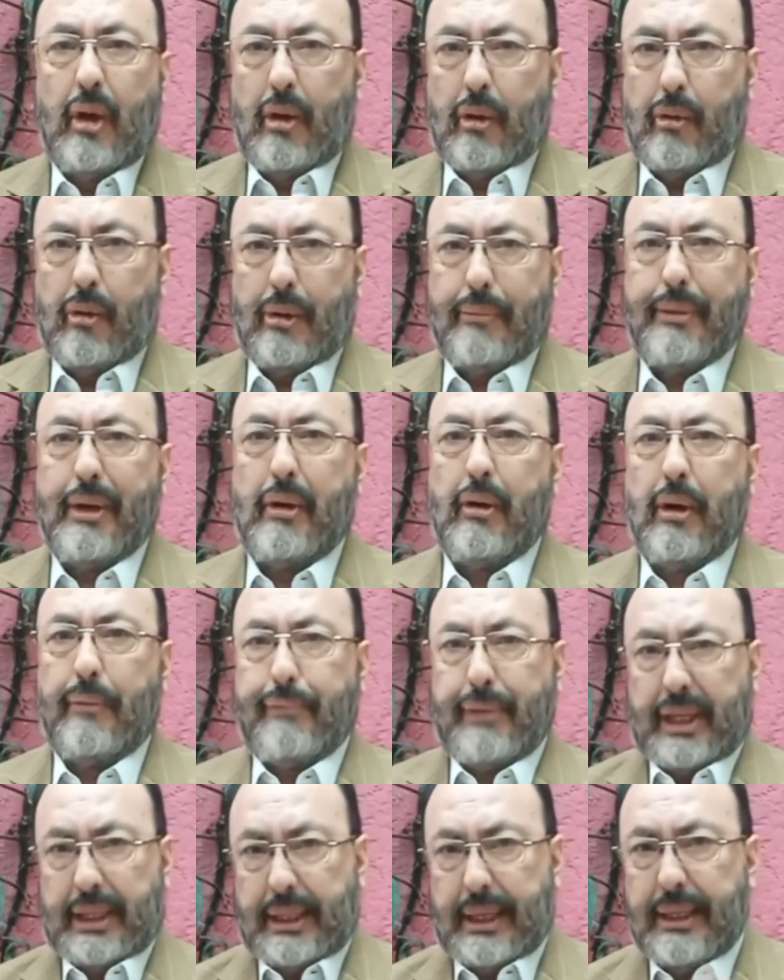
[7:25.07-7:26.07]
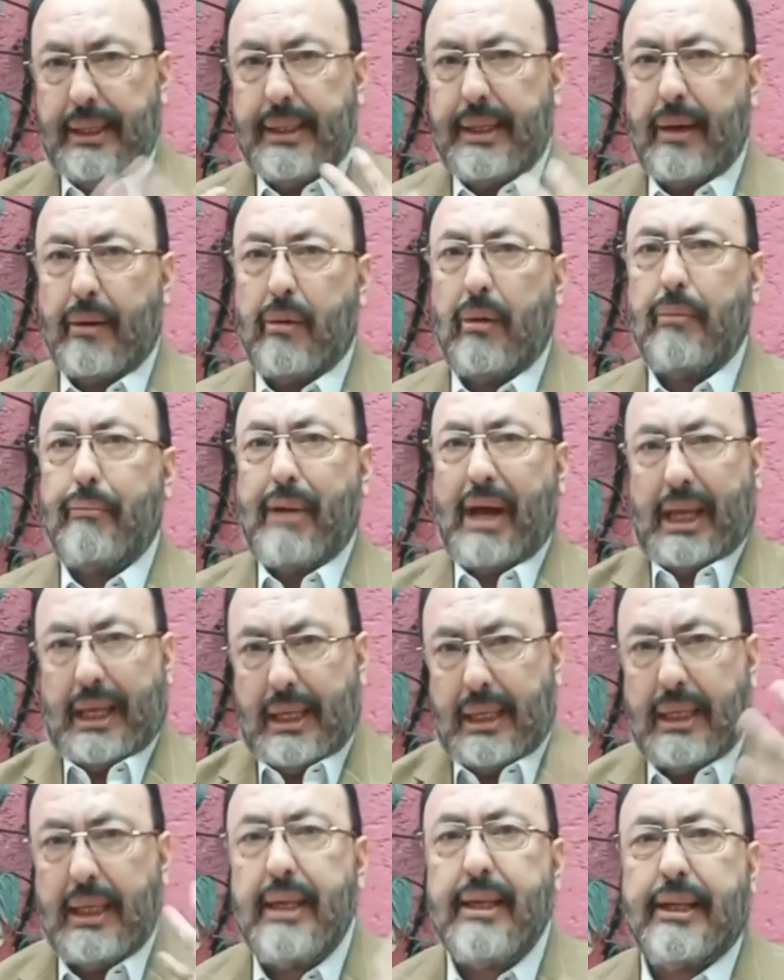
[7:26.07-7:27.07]
con mejor presencia, con
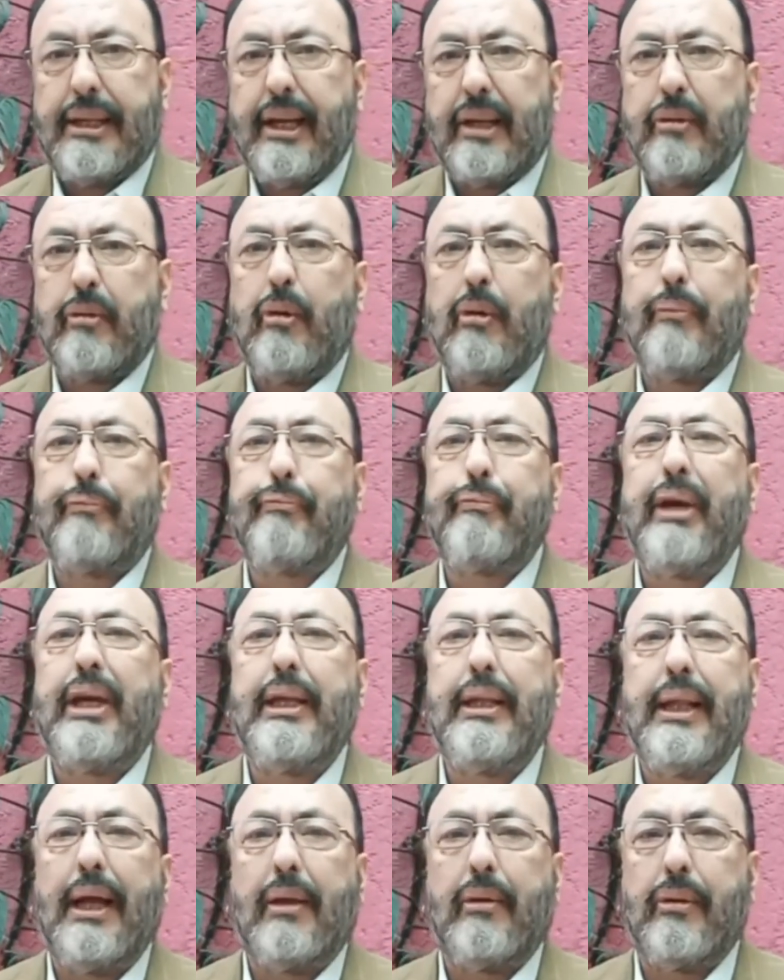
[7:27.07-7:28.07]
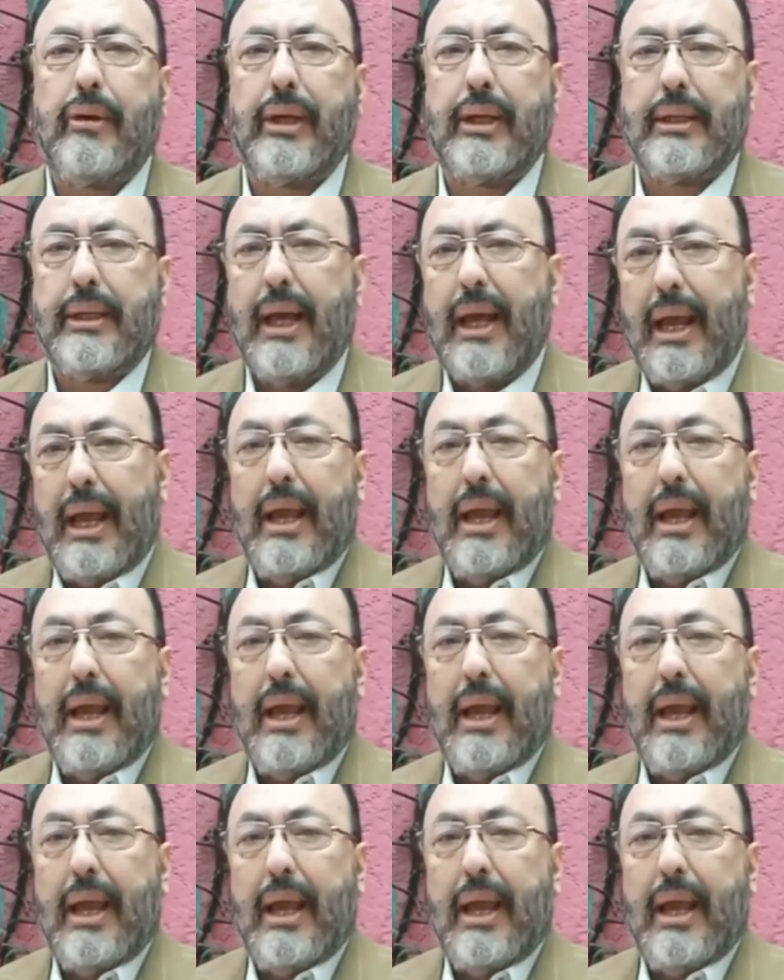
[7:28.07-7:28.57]
maquillistas, con peinadores.